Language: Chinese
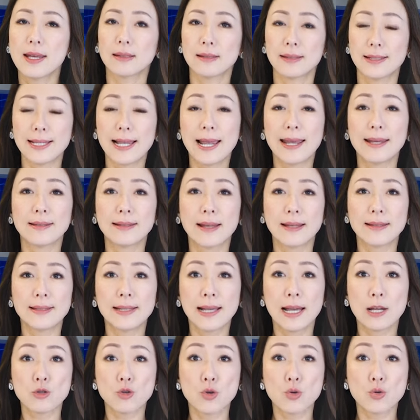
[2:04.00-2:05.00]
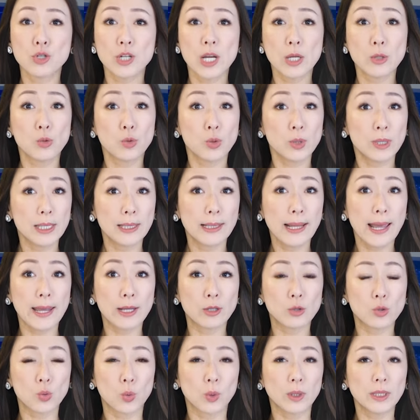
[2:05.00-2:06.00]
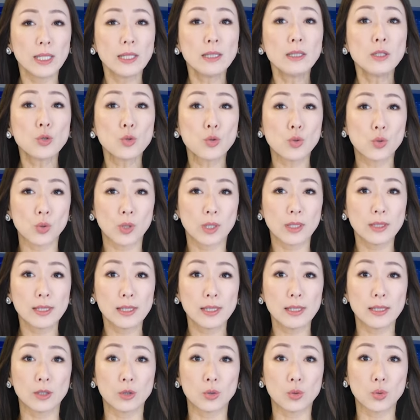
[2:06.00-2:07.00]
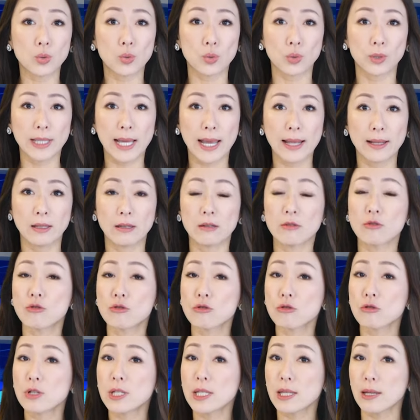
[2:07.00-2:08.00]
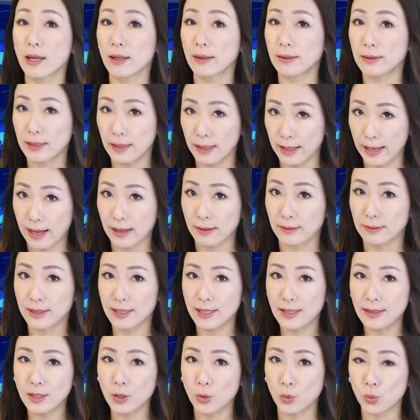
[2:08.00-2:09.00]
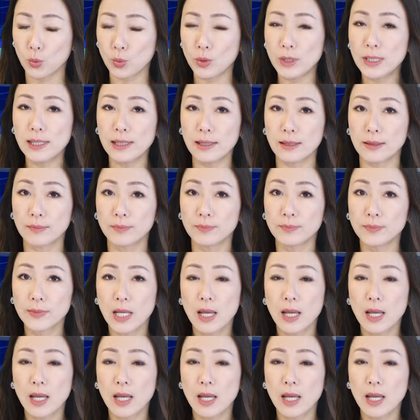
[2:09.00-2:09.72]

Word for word: 在南加州山区地带，昨天的雪警取代了之前2天的雨警，